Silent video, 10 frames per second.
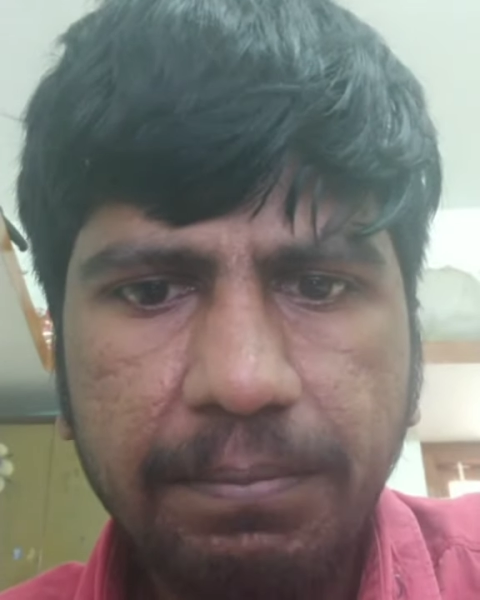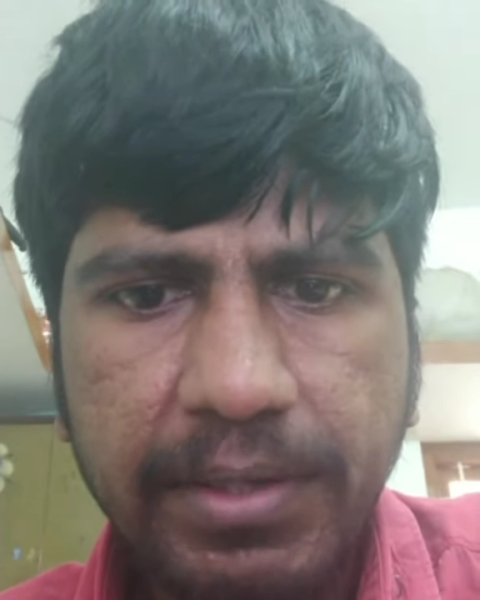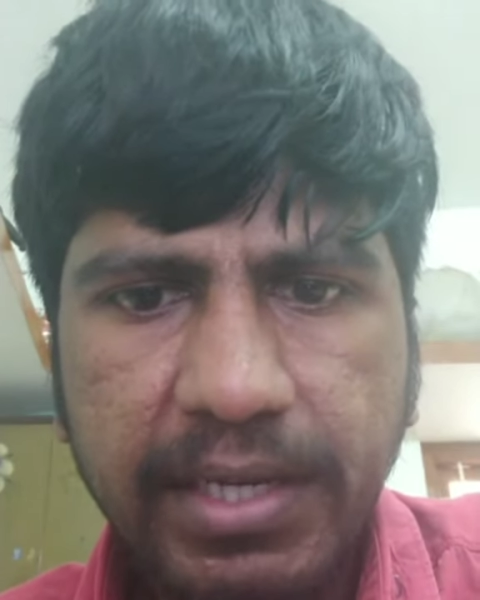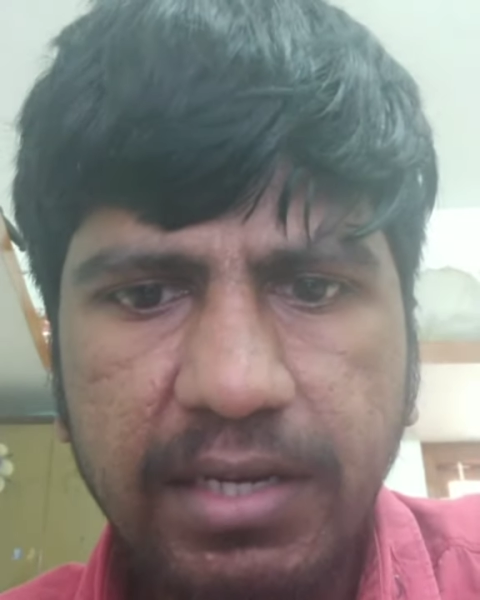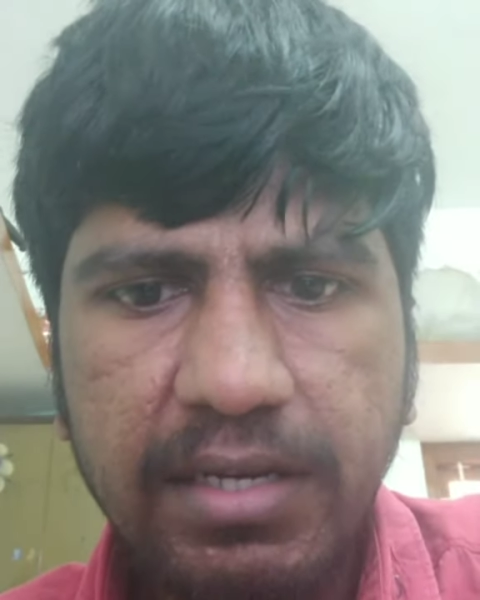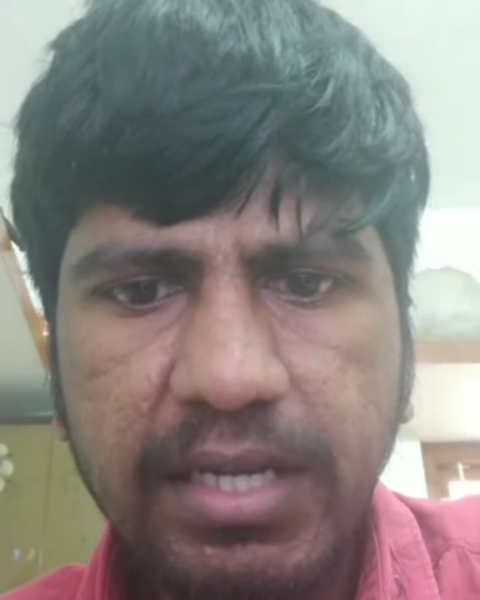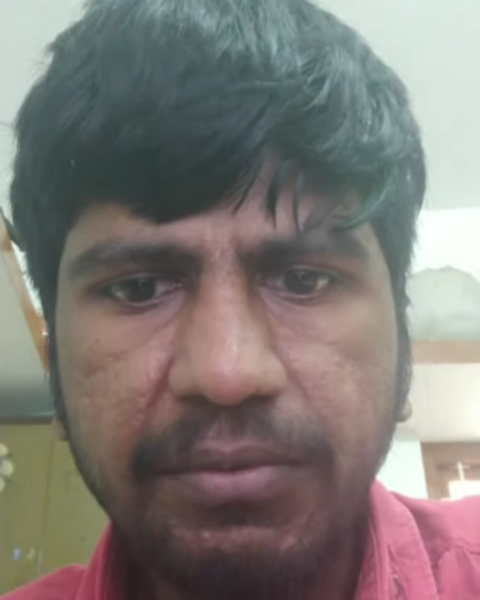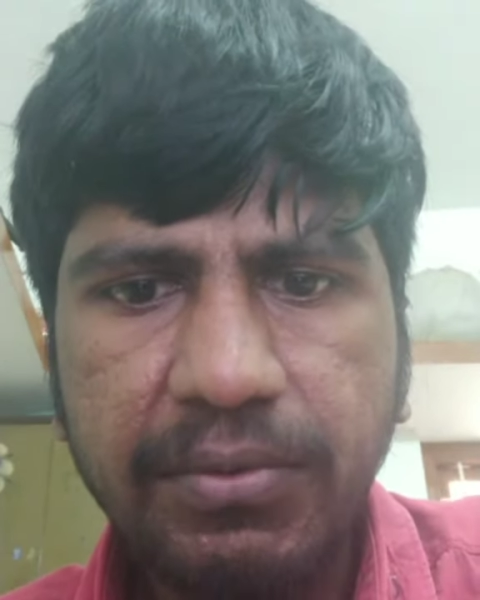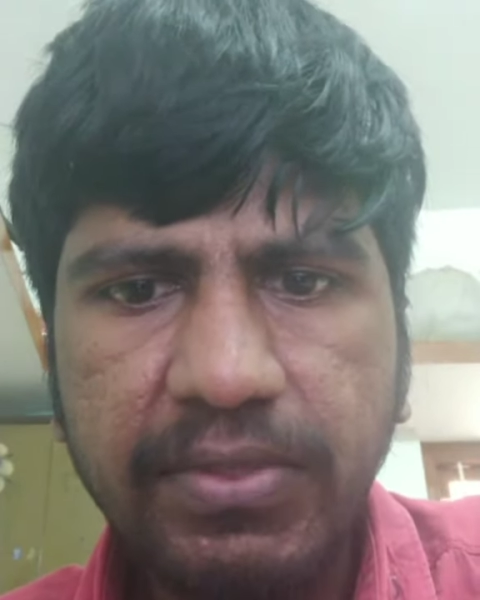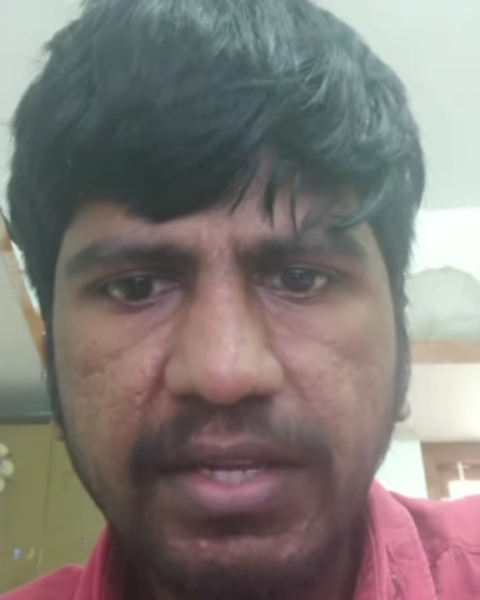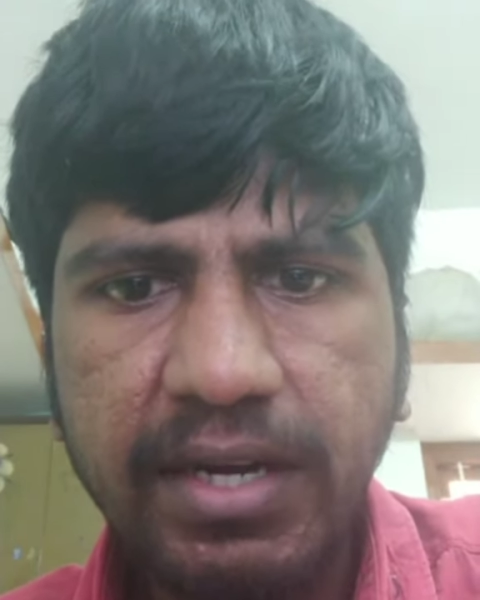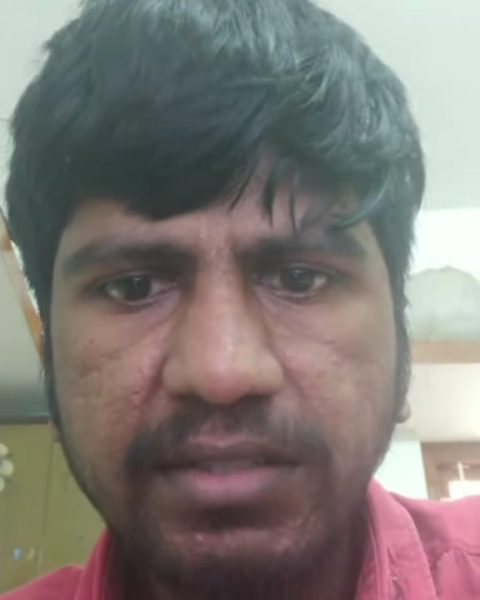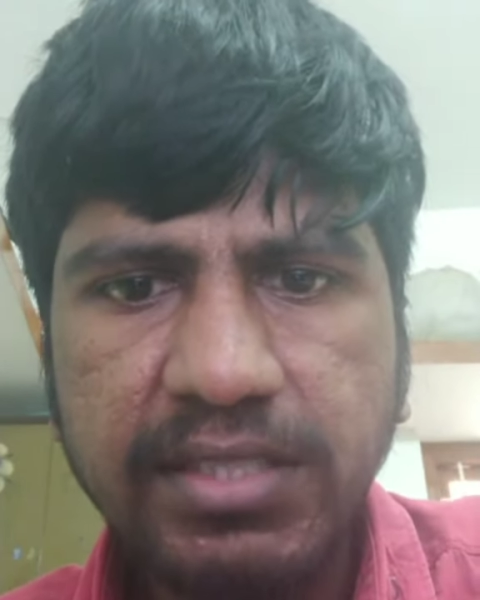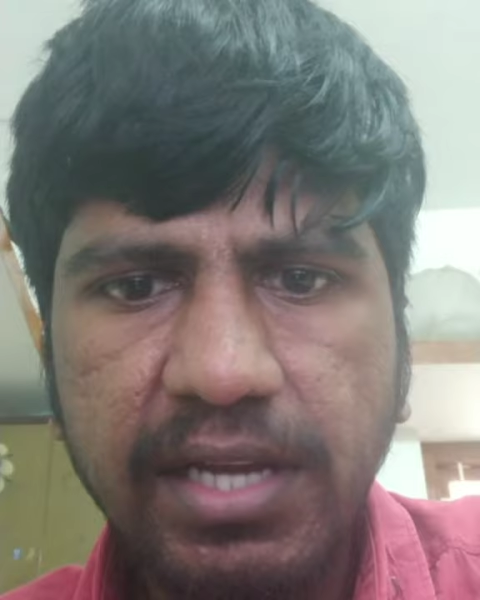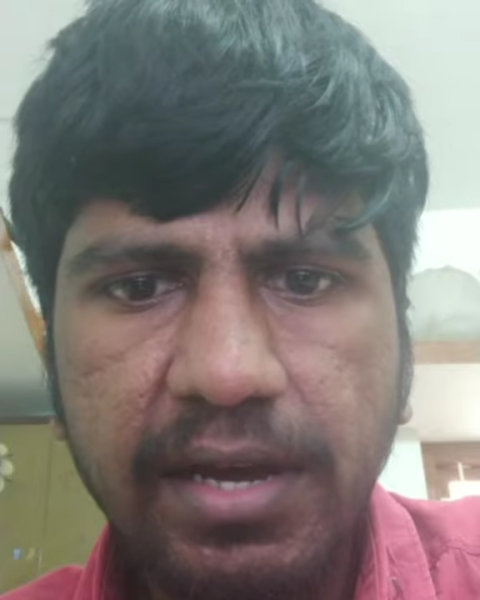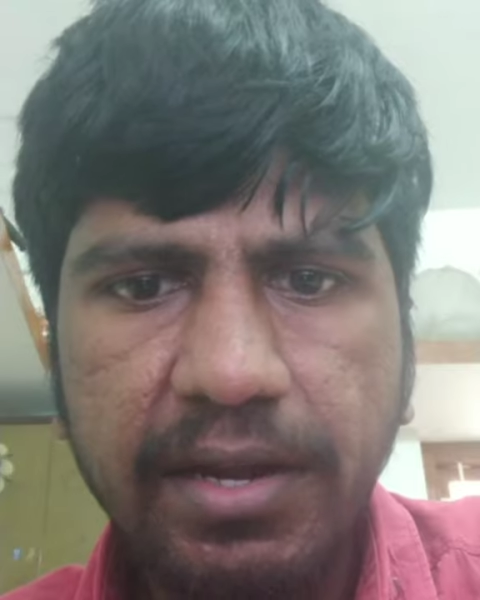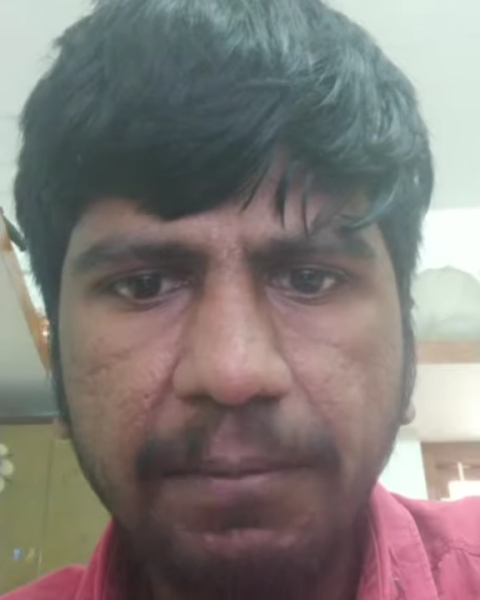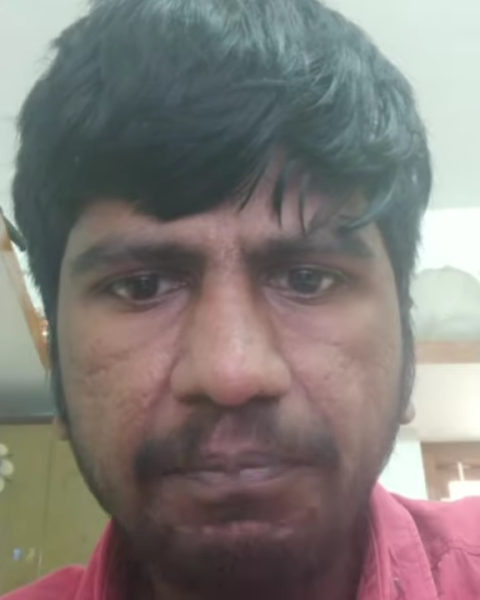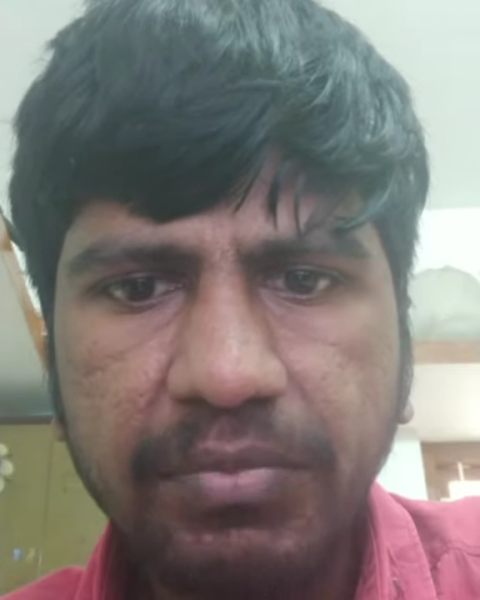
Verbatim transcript: படங்களில் இவர் வந்து நடிச்சிருக்காரு